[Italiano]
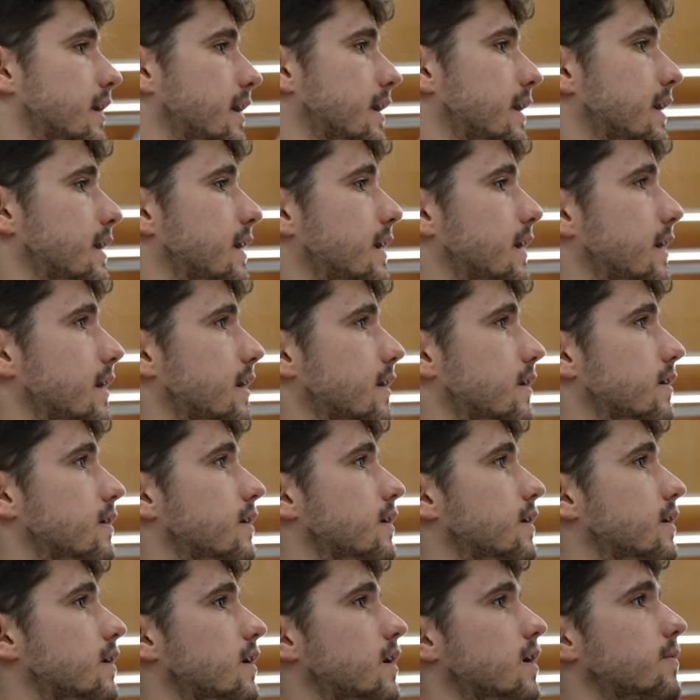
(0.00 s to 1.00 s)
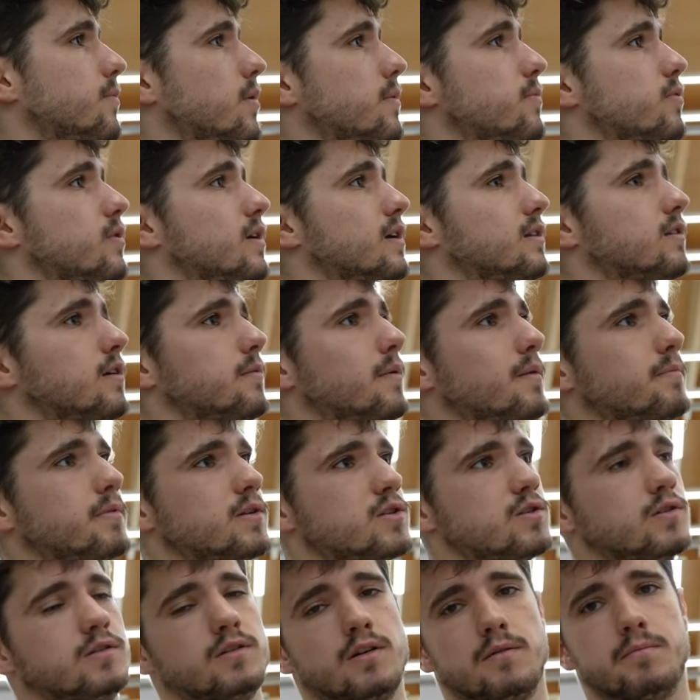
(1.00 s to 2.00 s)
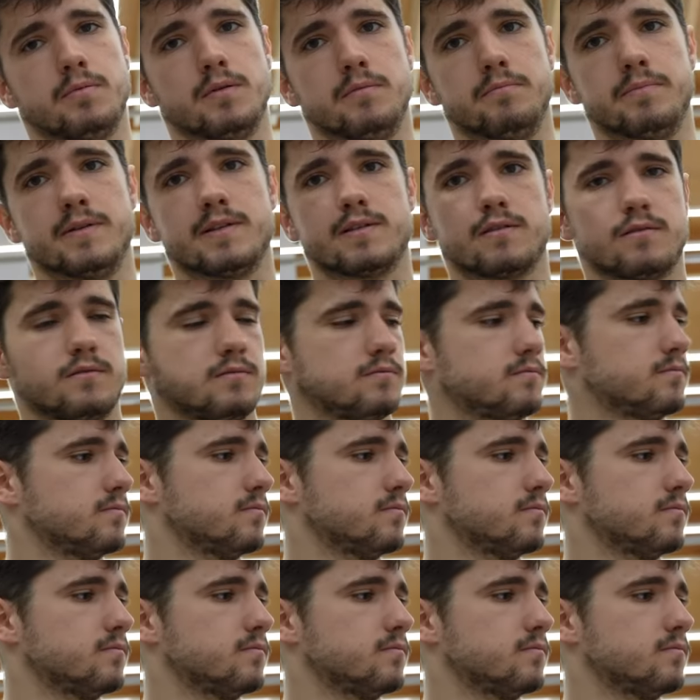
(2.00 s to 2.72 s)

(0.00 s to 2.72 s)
E, poi più che altro a me piace troppo il pesto.